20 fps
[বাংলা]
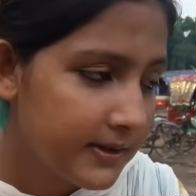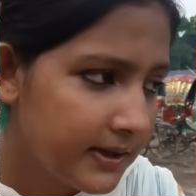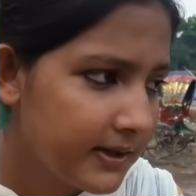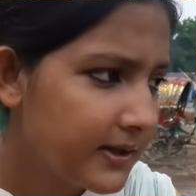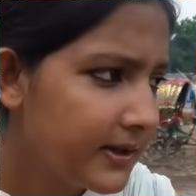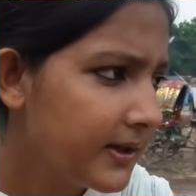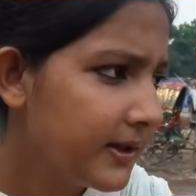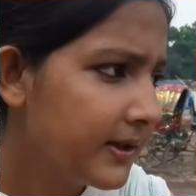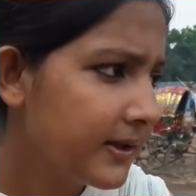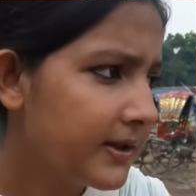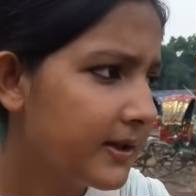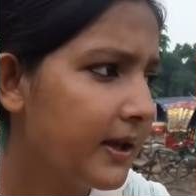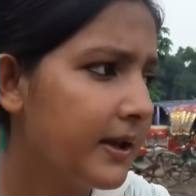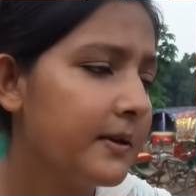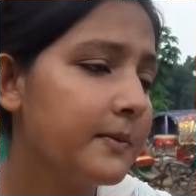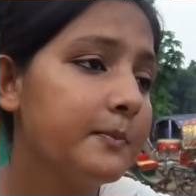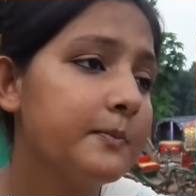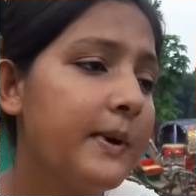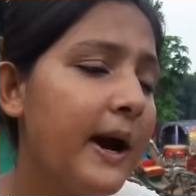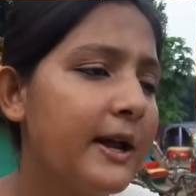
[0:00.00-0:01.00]
দেখি
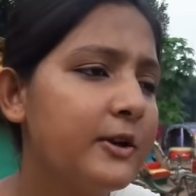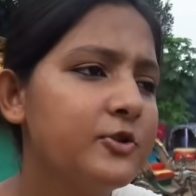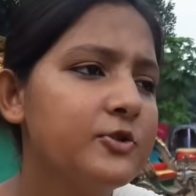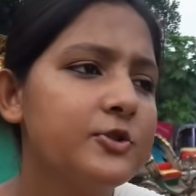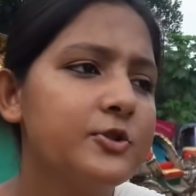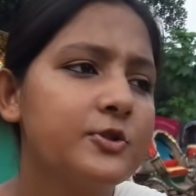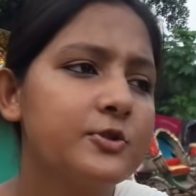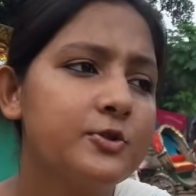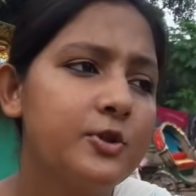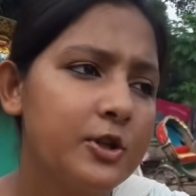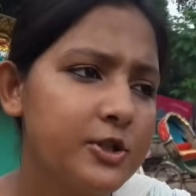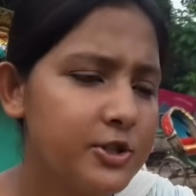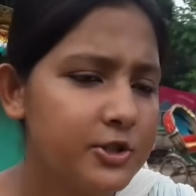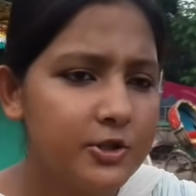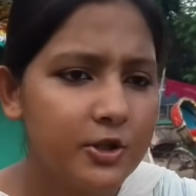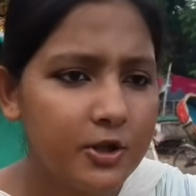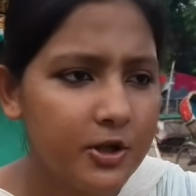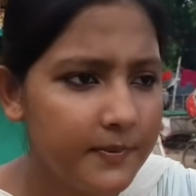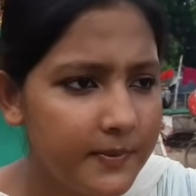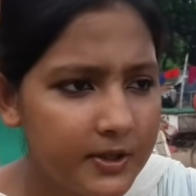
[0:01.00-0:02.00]
মানুষ দশ
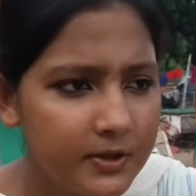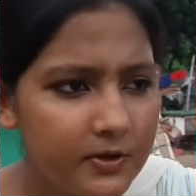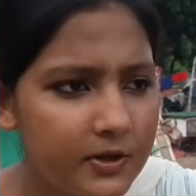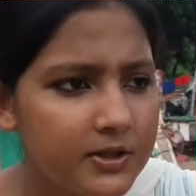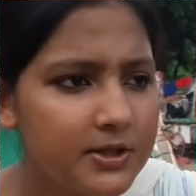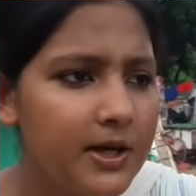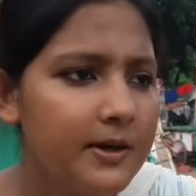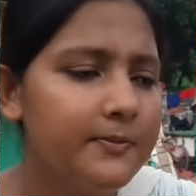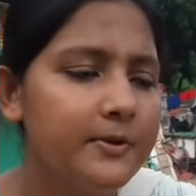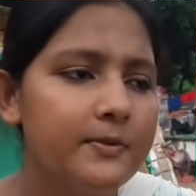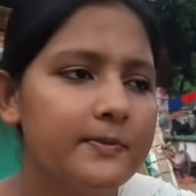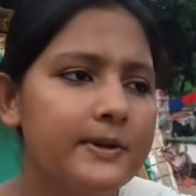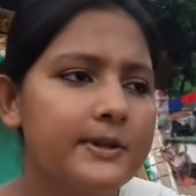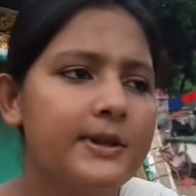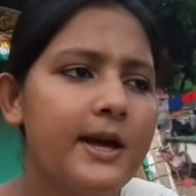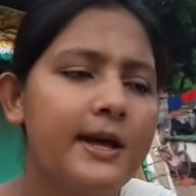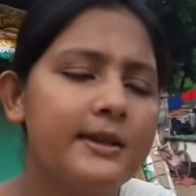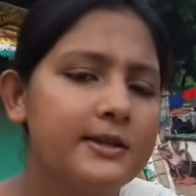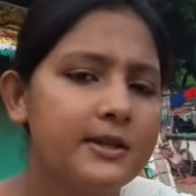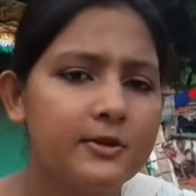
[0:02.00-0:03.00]
রকমের কথা বলবে
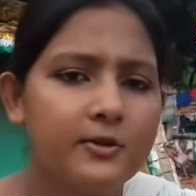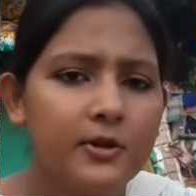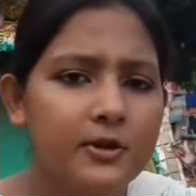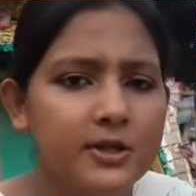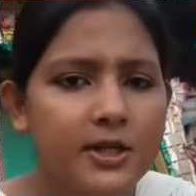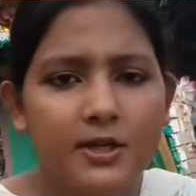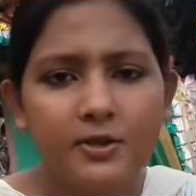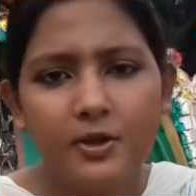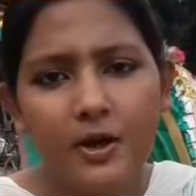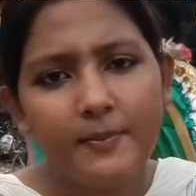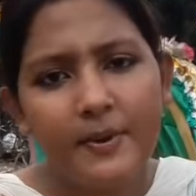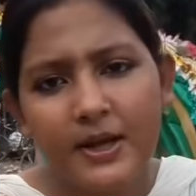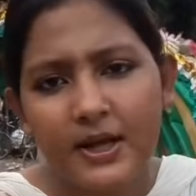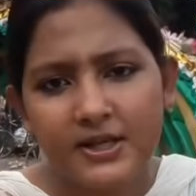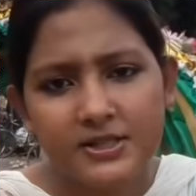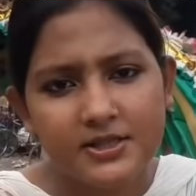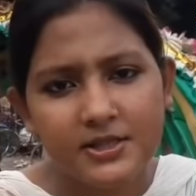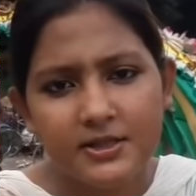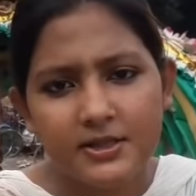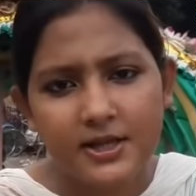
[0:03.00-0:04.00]
তাদের কথাই তো আমার
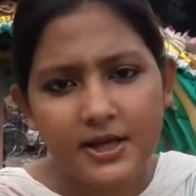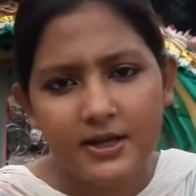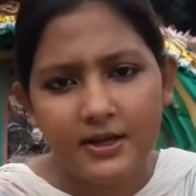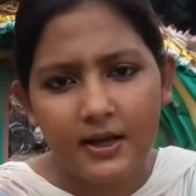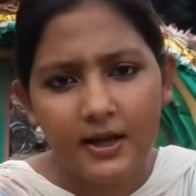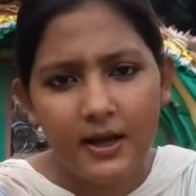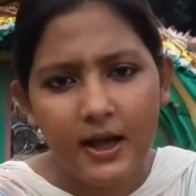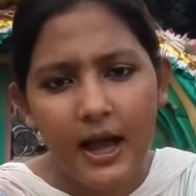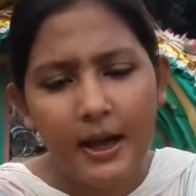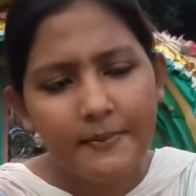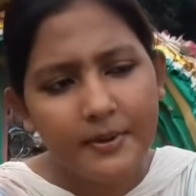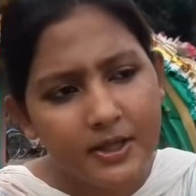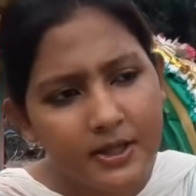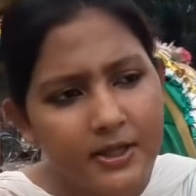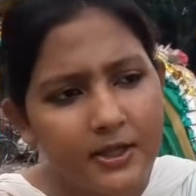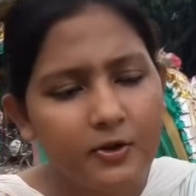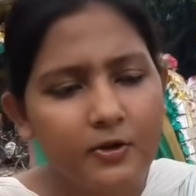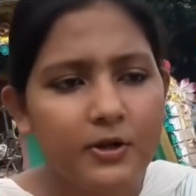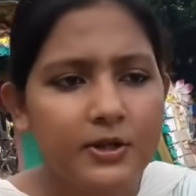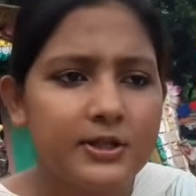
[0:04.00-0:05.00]
আসে যায় না আমি
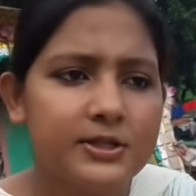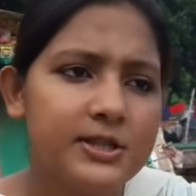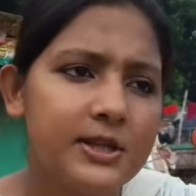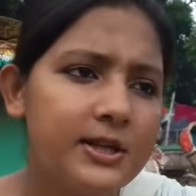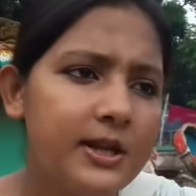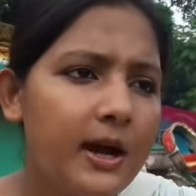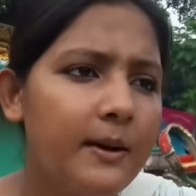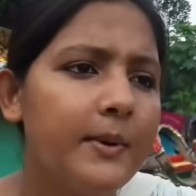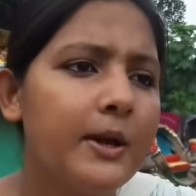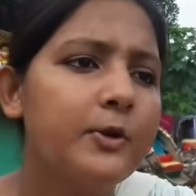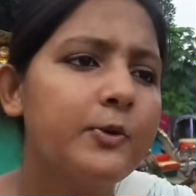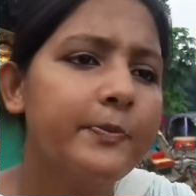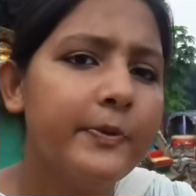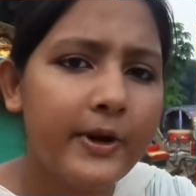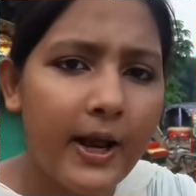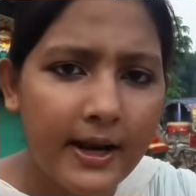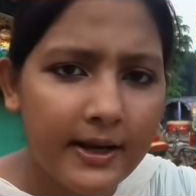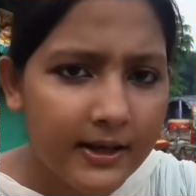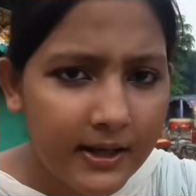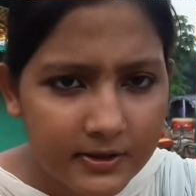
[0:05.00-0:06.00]
কি করি সেটা আমার
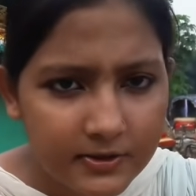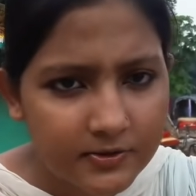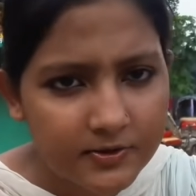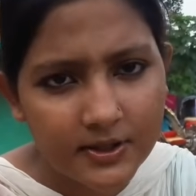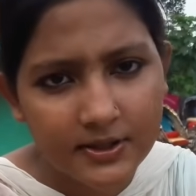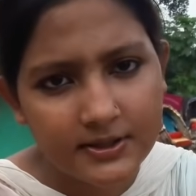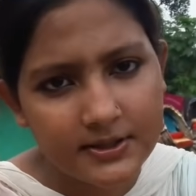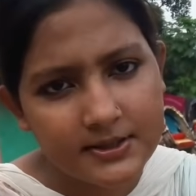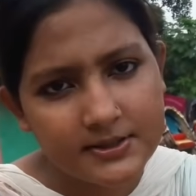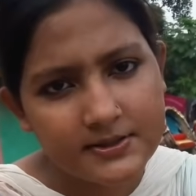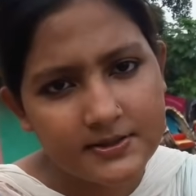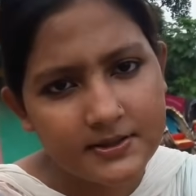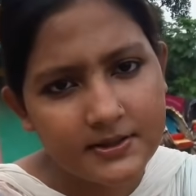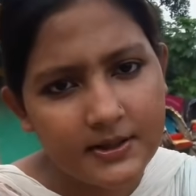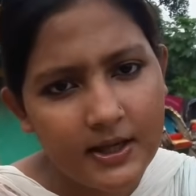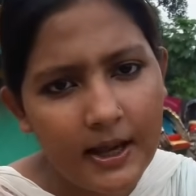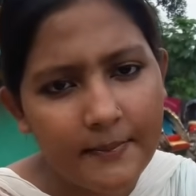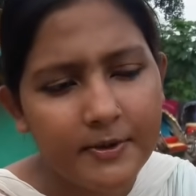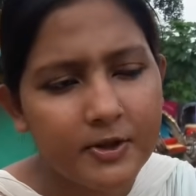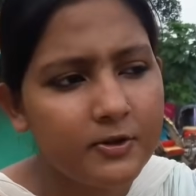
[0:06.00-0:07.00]
উপর আল্লাহ তো দেখতেছে
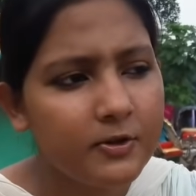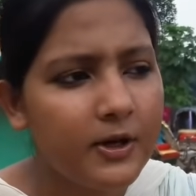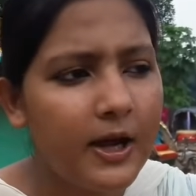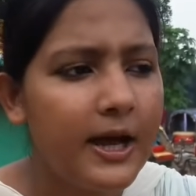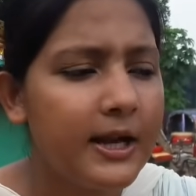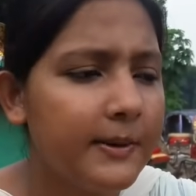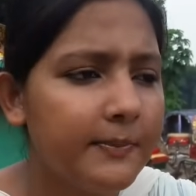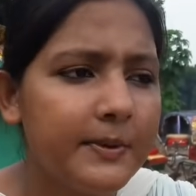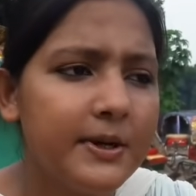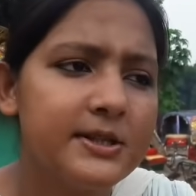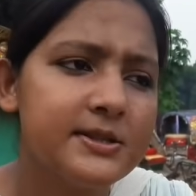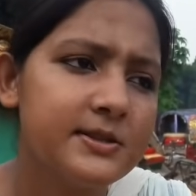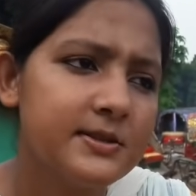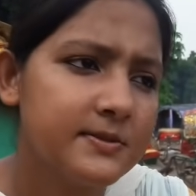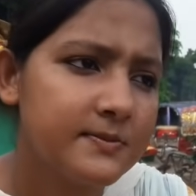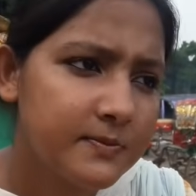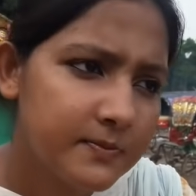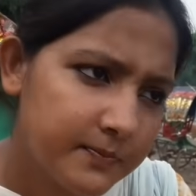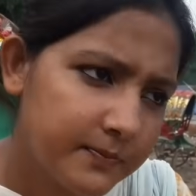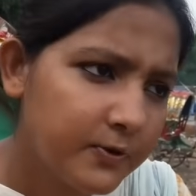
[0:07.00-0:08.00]
আমি তো খারাপ কাজ
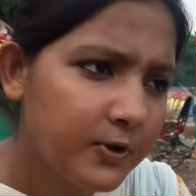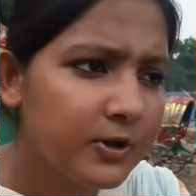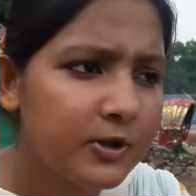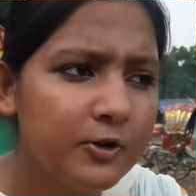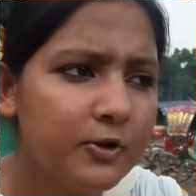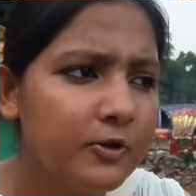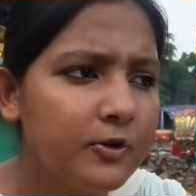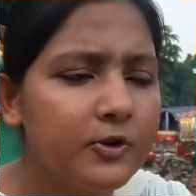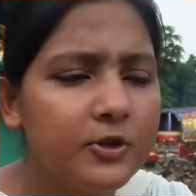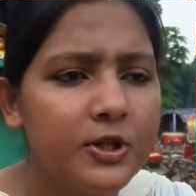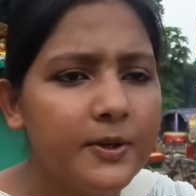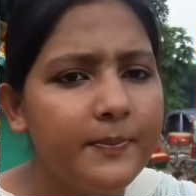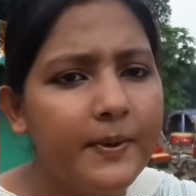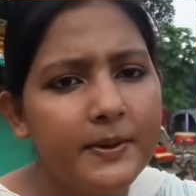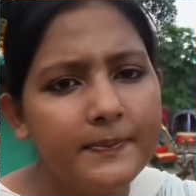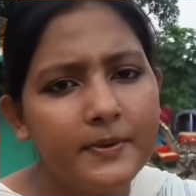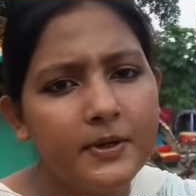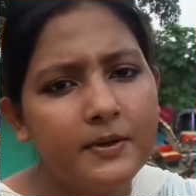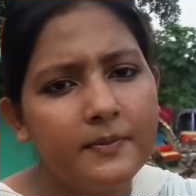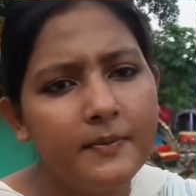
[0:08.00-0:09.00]
করলেও করতে
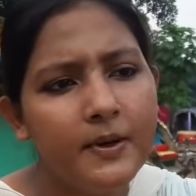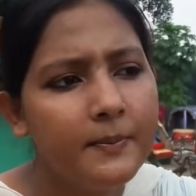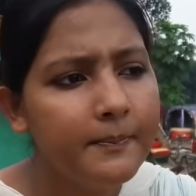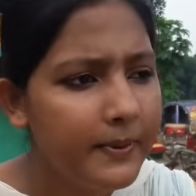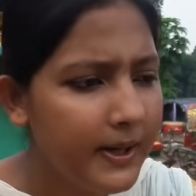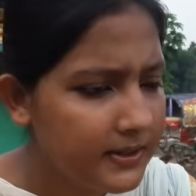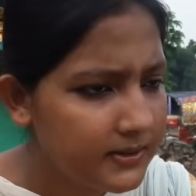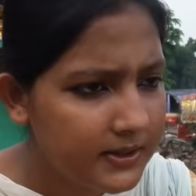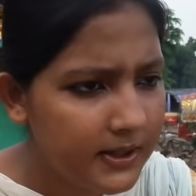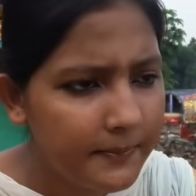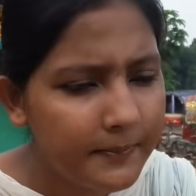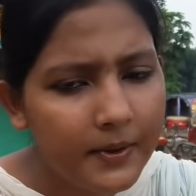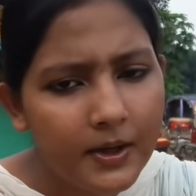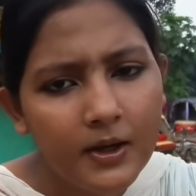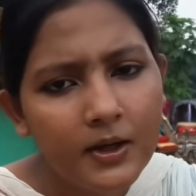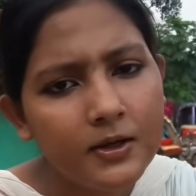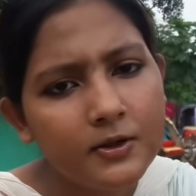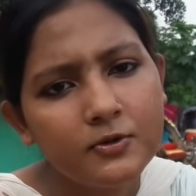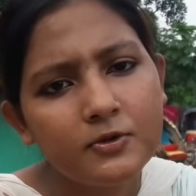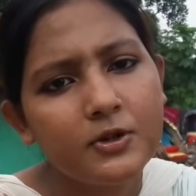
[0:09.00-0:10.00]
পারতাম পারতাম
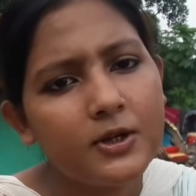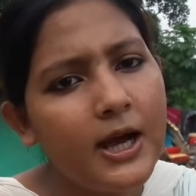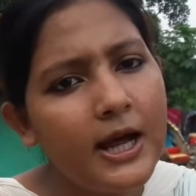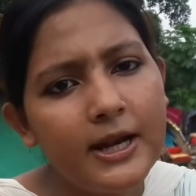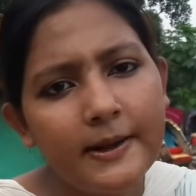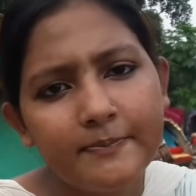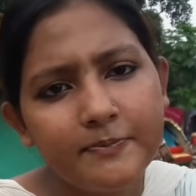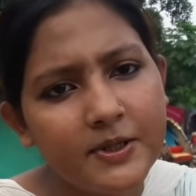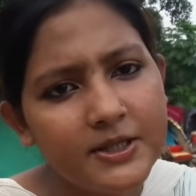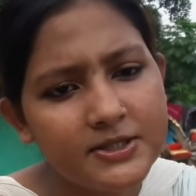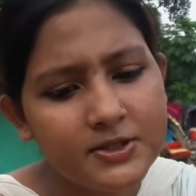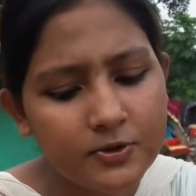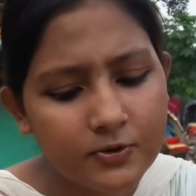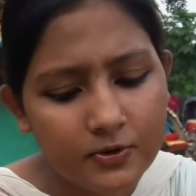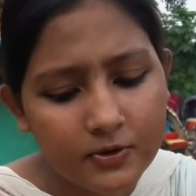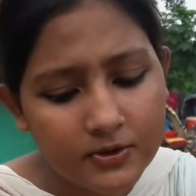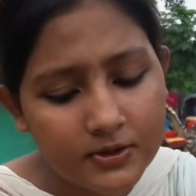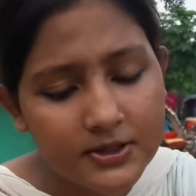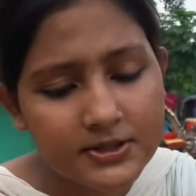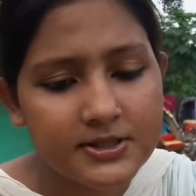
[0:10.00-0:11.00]
খারাপ কাজ তো
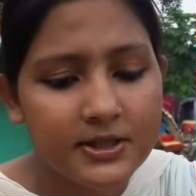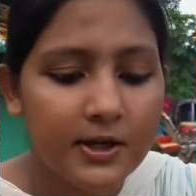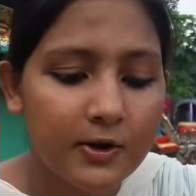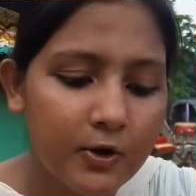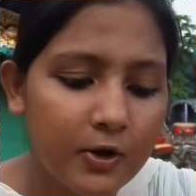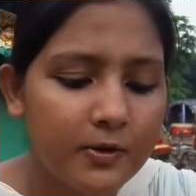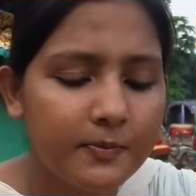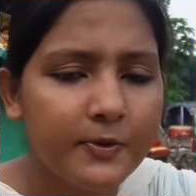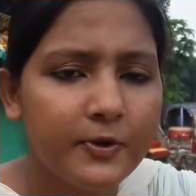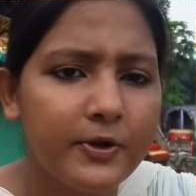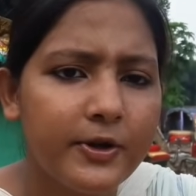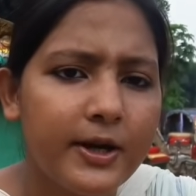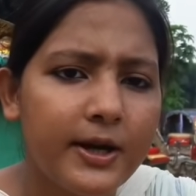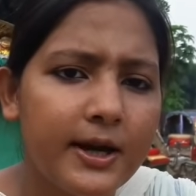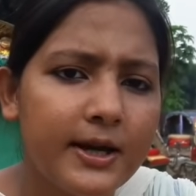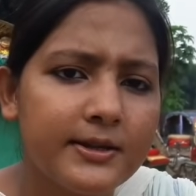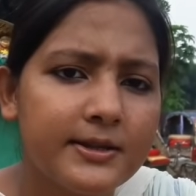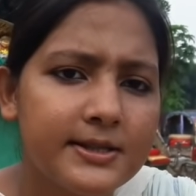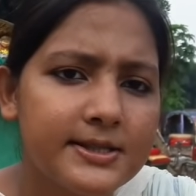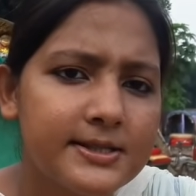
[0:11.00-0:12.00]
করতেছি না কর্ম করে
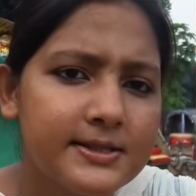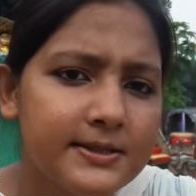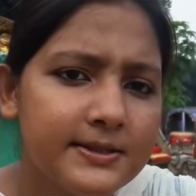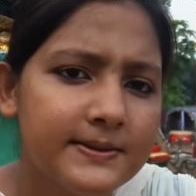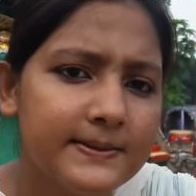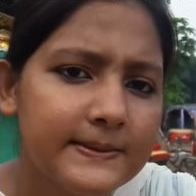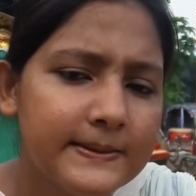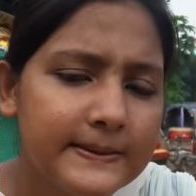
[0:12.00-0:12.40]
খাইতেছি